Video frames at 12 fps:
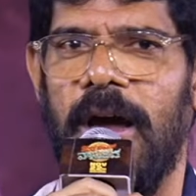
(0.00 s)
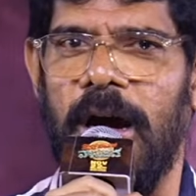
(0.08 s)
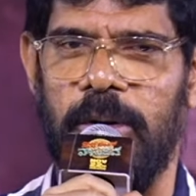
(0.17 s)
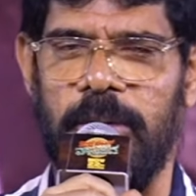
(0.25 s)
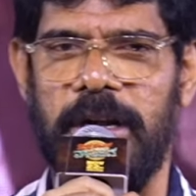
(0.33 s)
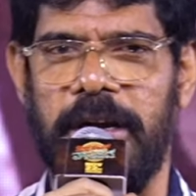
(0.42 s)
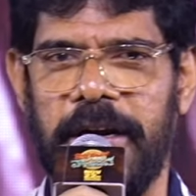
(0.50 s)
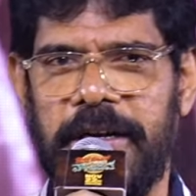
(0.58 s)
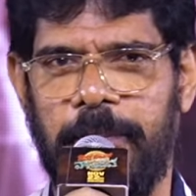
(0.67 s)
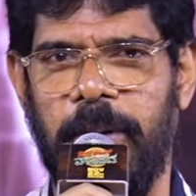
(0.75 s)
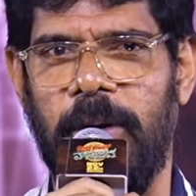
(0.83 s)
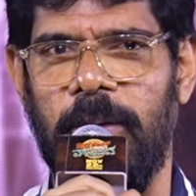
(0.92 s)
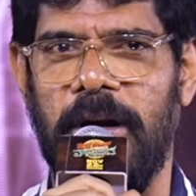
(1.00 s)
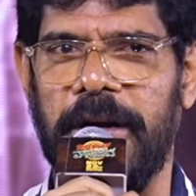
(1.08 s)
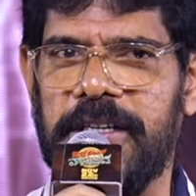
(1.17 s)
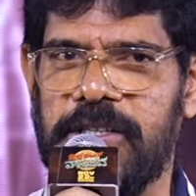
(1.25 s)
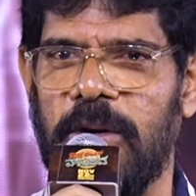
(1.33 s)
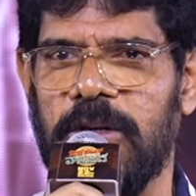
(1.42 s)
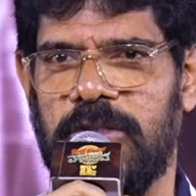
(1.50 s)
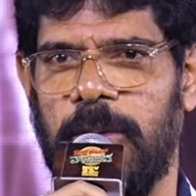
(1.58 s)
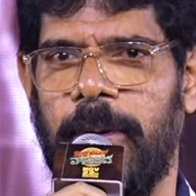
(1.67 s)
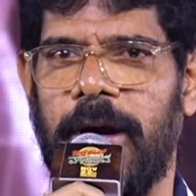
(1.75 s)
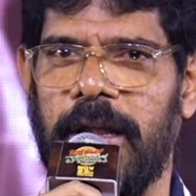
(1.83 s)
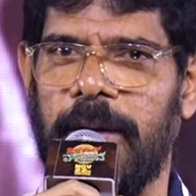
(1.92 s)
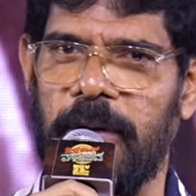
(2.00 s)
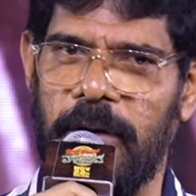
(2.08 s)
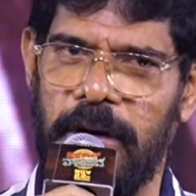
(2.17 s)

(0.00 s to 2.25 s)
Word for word: అటువంటి హిట్ పరో హిట్ సాంగ్స్ పాడిన